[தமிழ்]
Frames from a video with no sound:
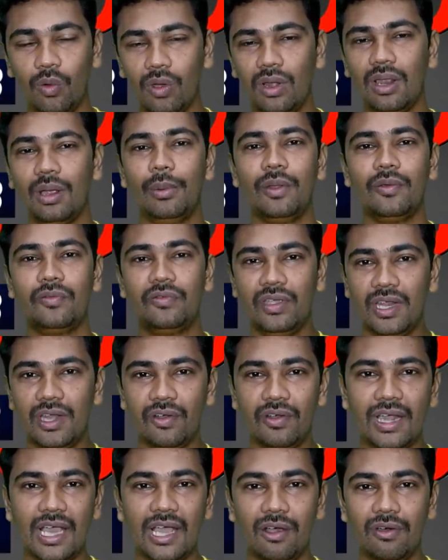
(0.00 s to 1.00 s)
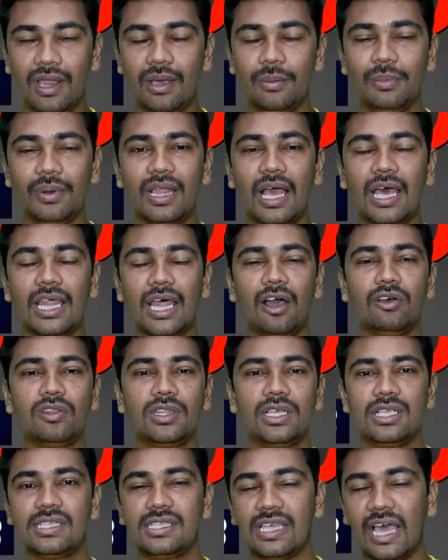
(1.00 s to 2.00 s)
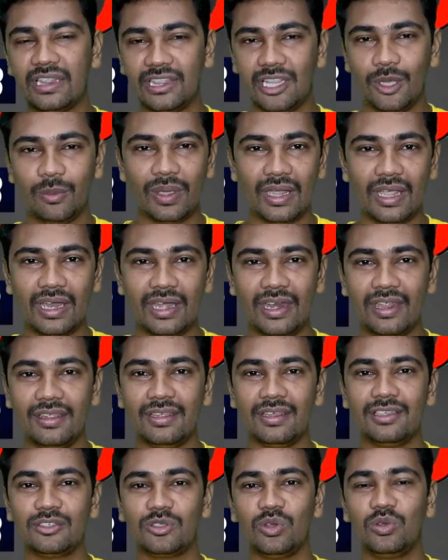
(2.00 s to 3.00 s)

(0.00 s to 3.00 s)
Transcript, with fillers: உங்களுக்கு அப்படி ஃபீல் வேணா ஆகலாம் பட் அது ஆகிறதுக்கு சாத்தியமே கிடையாது